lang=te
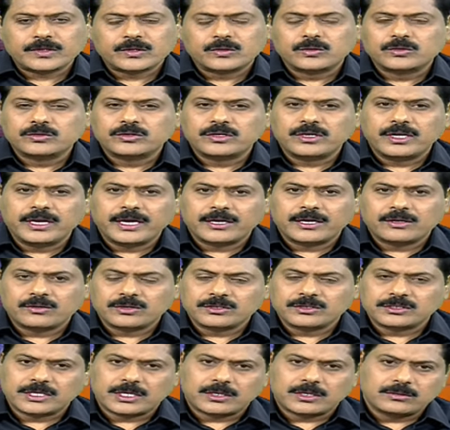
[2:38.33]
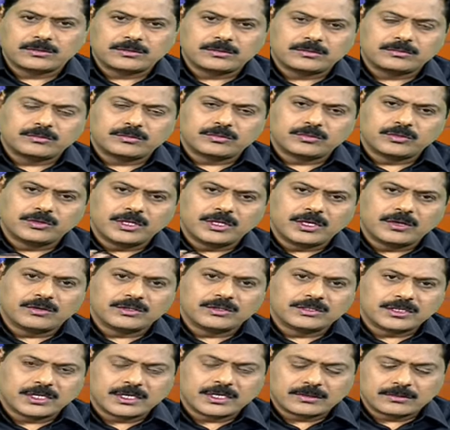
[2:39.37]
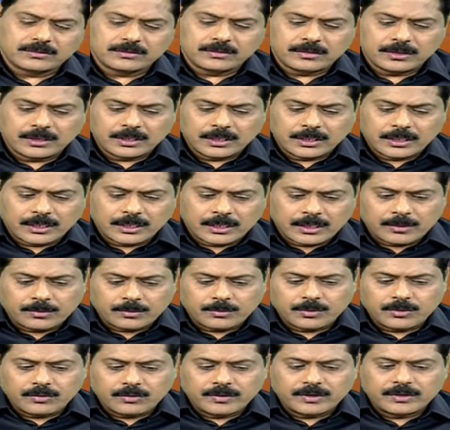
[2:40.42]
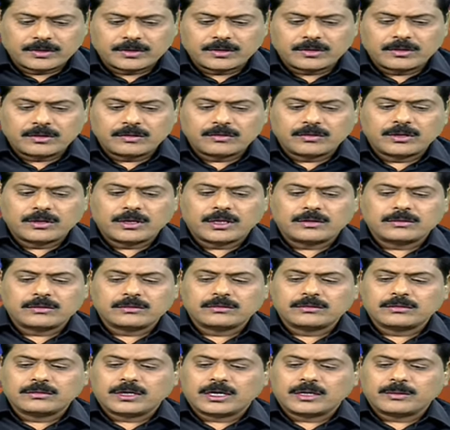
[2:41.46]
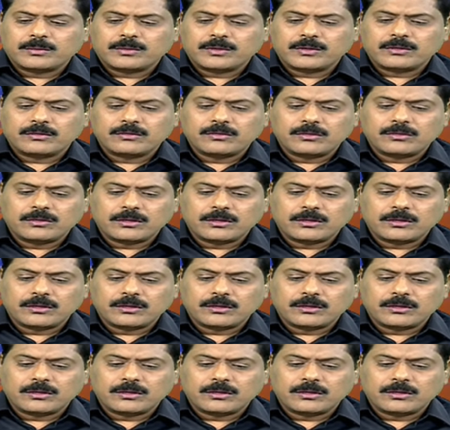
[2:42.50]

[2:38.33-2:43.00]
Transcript: కూతుళ్ళు ఇక్కడికి వచ్చారు ముందే వచ్చారు పులివెందుల్లో ఉన్నారు కడపలో